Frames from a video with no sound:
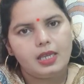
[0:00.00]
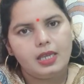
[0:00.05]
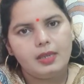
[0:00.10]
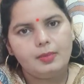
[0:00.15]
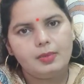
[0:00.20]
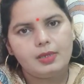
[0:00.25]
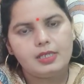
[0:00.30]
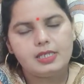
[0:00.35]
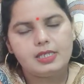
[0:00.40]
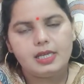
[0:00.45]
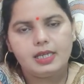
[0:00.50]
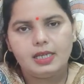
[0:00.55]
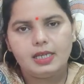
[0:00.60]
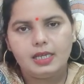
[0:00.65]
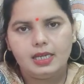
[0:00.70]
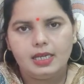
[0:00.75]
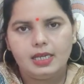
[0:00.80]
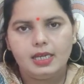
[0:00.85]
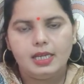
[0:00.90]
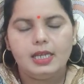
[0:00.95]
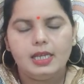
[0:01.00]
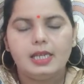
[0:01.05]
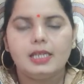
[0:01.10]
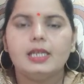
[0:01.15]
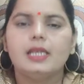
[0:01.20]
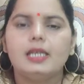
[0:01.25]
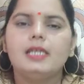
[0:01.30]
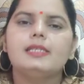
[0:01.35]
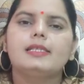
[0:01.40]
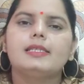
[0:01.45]
कहीं पर जाना है एक
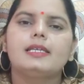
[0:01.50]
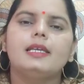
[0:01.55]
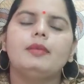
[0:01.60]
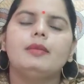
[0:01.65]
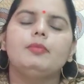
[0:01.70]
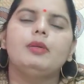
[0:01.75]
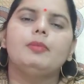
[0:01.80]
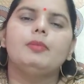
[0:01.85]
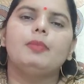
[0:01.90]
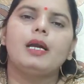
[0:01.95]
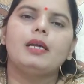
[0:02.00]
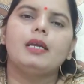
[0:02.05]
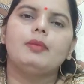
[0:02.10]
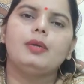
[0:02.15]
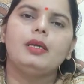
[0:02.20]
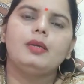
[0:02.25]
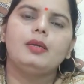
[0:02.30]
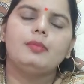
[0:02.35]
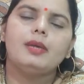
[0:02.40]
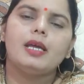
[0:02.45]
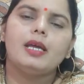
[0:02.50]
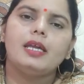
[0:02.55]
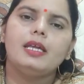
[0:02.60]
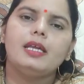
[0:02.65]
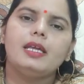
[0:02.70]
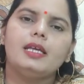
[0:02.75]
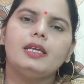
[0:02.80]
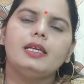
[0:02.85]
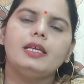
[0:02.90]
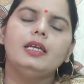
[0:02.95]
नई स्कीम डिपार्टमेंट में
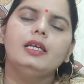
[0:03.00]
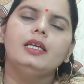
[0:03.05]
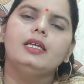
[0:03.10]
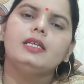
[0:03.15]
आई है